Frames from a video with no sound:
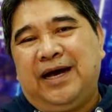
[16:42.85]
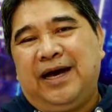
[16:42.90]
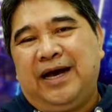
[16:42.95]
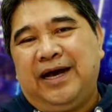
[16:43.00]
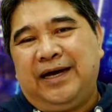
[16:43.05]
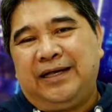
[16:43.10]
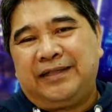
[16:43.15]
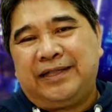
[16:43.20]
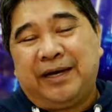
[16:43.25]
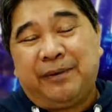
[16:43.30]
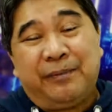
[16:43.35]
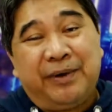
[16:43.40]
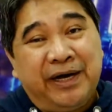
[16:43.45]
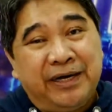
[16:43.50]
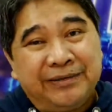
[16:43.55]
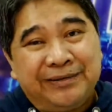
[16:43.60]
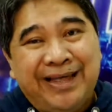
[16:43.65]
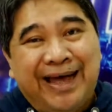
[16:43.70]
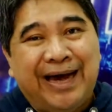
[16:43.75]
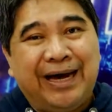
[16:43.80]
at ang
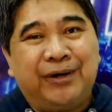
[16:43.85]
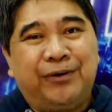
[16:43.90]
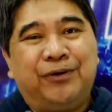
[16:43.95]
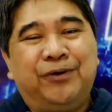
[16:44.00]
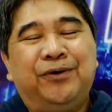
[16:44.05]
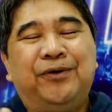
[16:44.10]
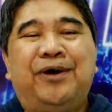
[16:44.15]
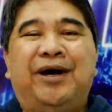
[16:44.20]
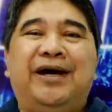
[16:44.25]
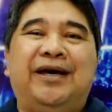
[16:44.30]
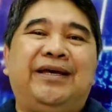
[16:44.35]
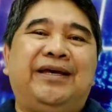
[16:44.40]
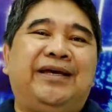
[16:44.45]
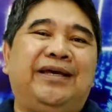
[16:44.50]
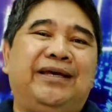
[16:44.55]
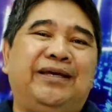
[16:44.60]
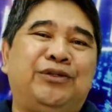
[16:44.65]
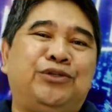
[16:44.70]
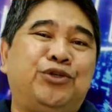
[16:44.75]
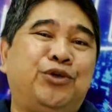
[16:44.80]
mga tao
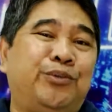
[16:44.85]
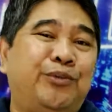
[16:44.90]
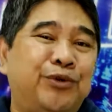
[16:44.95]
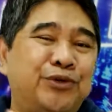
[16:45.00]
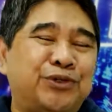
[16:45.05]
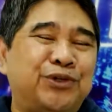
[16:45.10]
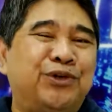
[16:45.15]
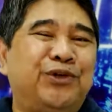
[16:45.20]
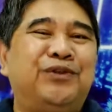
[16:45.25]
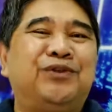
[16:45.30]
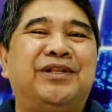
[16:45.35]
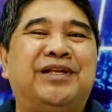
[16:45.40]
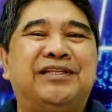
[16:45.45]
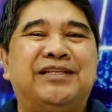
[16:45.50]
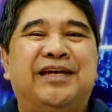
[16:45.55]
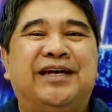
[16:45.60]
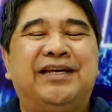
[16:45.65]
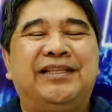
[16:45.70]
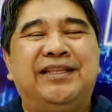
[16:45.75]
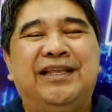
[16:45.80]
ay sumusunod na
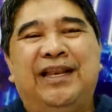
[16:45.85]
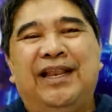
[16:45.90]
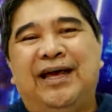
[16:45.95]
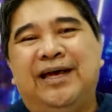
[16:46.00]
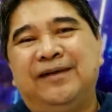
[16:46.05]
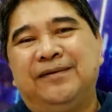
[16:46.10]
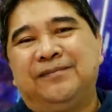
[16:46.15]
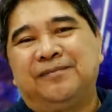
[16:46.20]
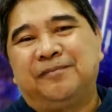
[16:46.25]
sa kanila